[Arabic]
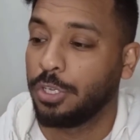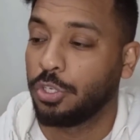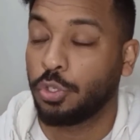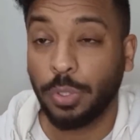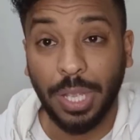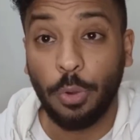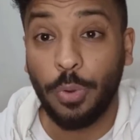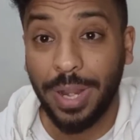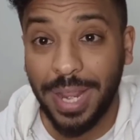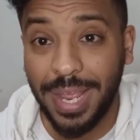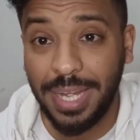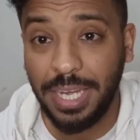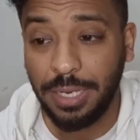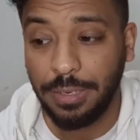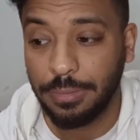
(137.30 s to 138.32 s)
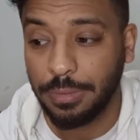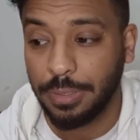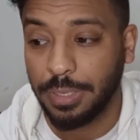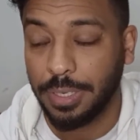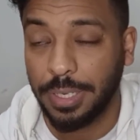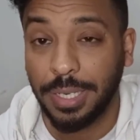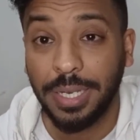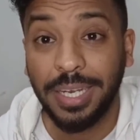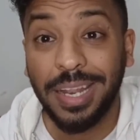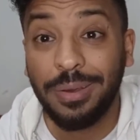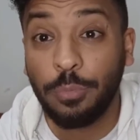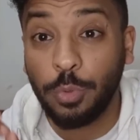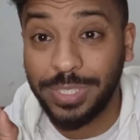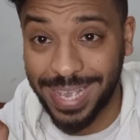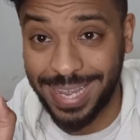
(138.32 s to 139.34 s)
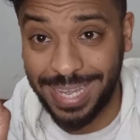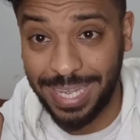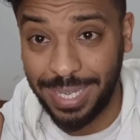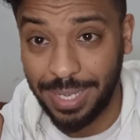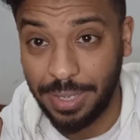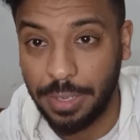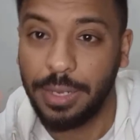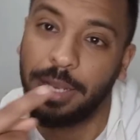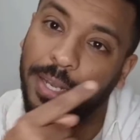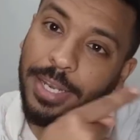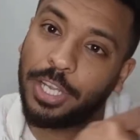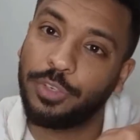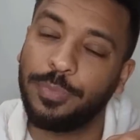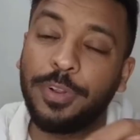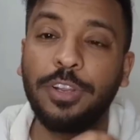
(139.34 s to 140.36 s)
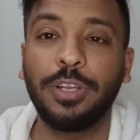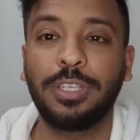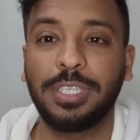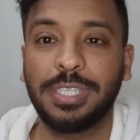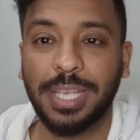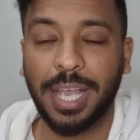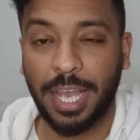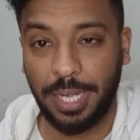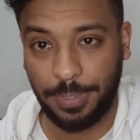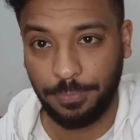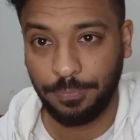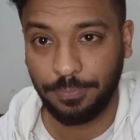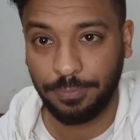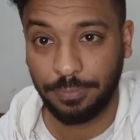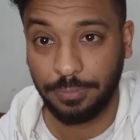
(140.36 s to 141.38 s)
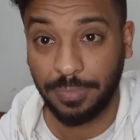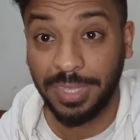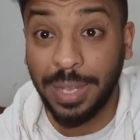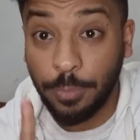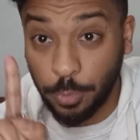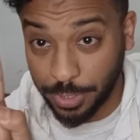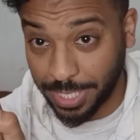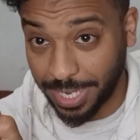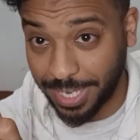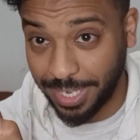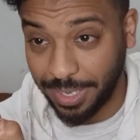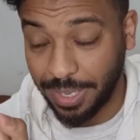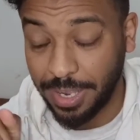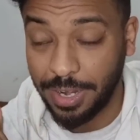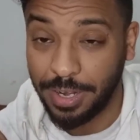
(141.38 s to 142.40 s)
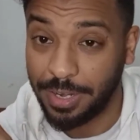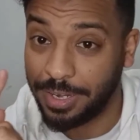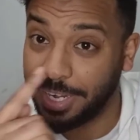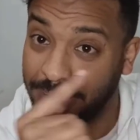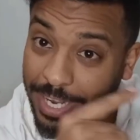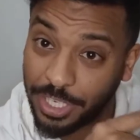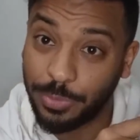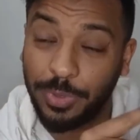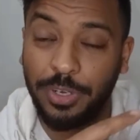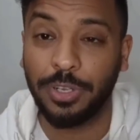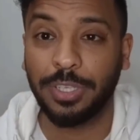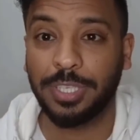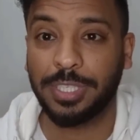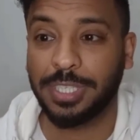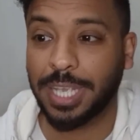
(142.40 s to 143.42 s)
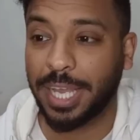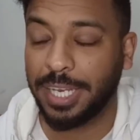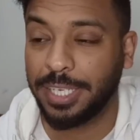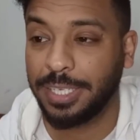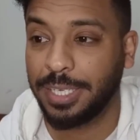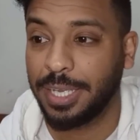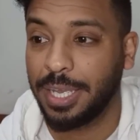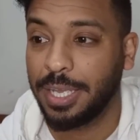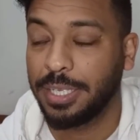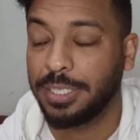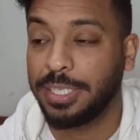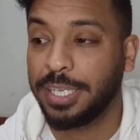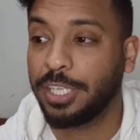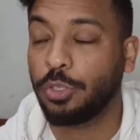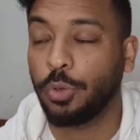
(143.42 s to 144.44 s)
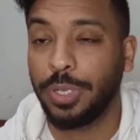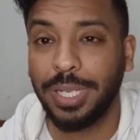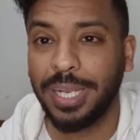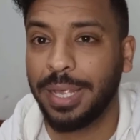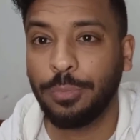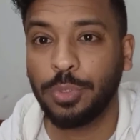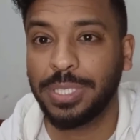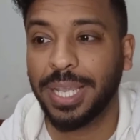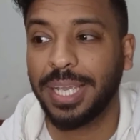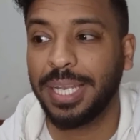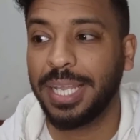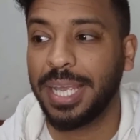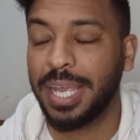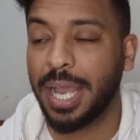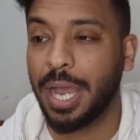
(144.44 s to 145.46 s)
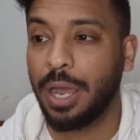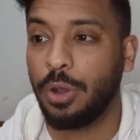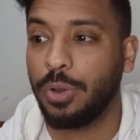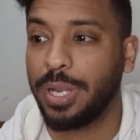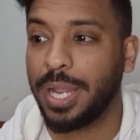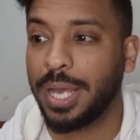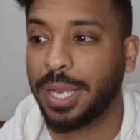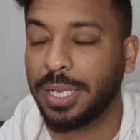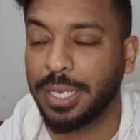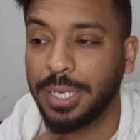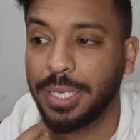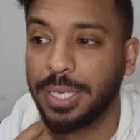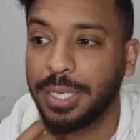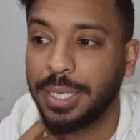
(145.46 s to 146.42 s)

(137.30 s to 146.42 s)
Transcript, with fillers: شوط أولاني نموذجي للنجم الرياضي السحلي نموذجي للنجم الرياضي السحلي تيجي تقول لي نموذجي ليه اقول لك